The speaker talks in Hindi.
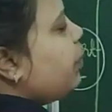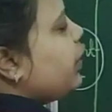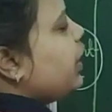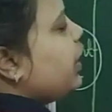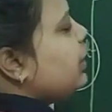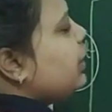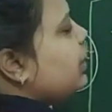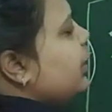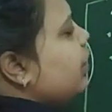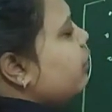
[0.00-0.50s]

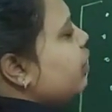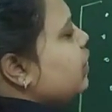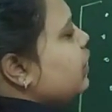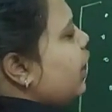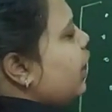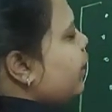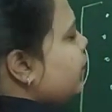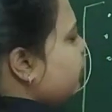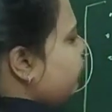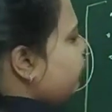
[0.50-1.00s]
ऑपरेटर एंड वट
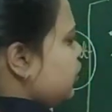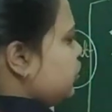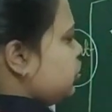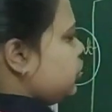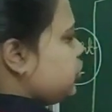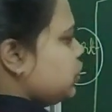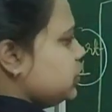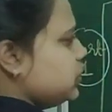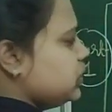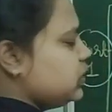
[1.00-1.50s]
आर द
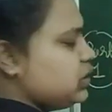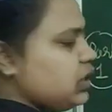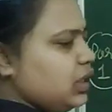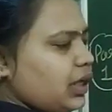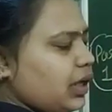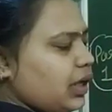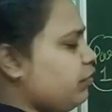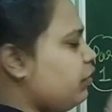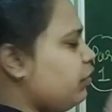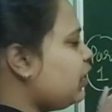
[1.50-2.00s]
फंक्शन
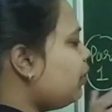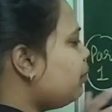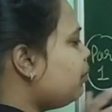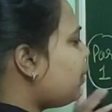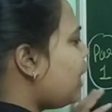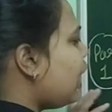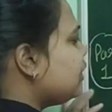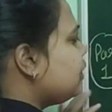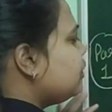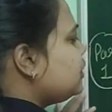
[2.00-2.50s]
ठीक है फिर हम
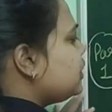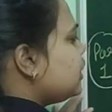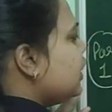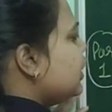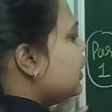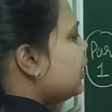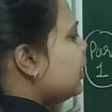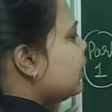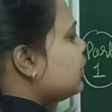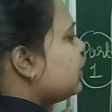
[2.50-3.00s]
बात
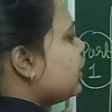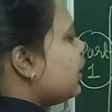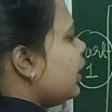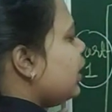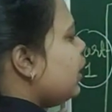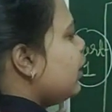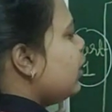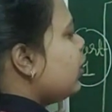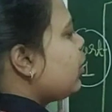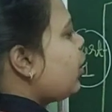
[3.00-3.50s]
स्टडी करते
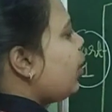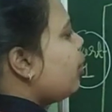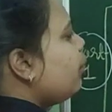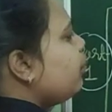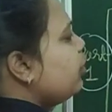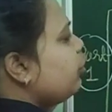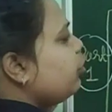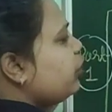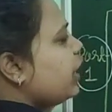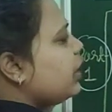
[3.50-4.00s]
हैं
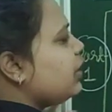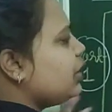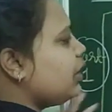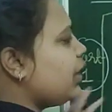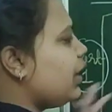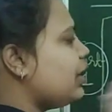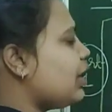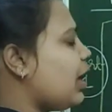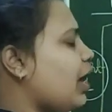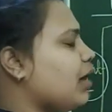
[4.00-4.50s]

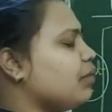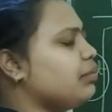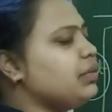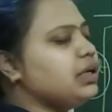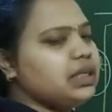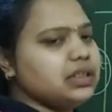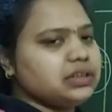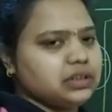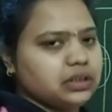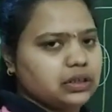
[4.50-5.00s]
कम्यूटेटर एंड
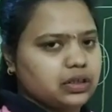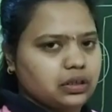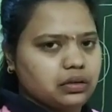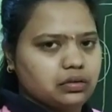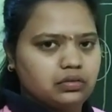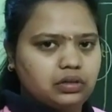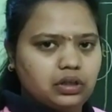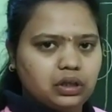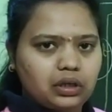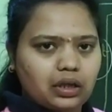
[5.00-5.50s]
हार्मेटिसिटी
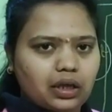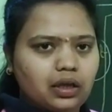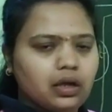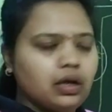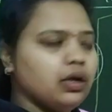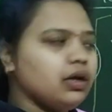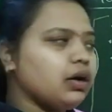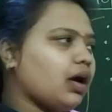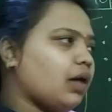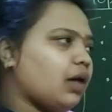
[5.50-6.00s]
ठीक है
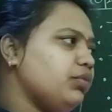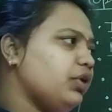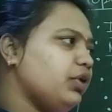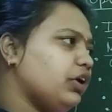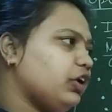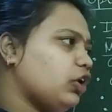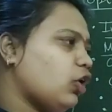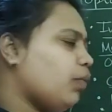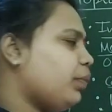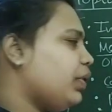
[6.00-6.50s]

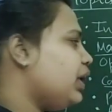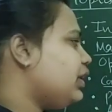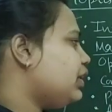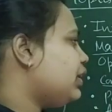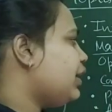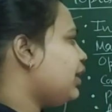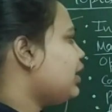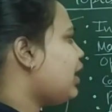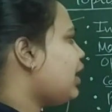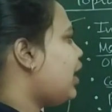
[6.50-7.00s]
कम्यूटर
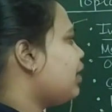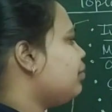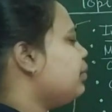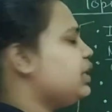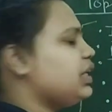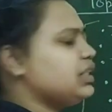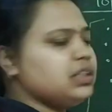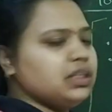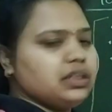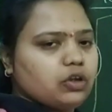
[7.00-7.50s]
ऑपरेटर एंड
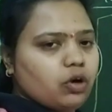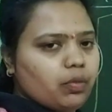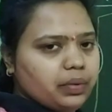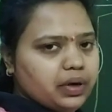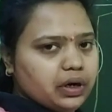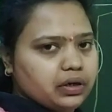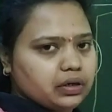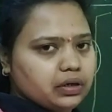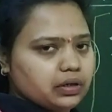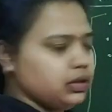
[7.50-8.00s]
हार्मेटिसिटी
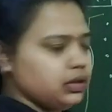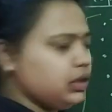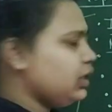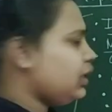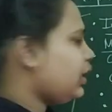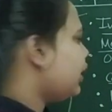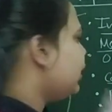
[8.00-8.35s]
ऑपरेटर ठीक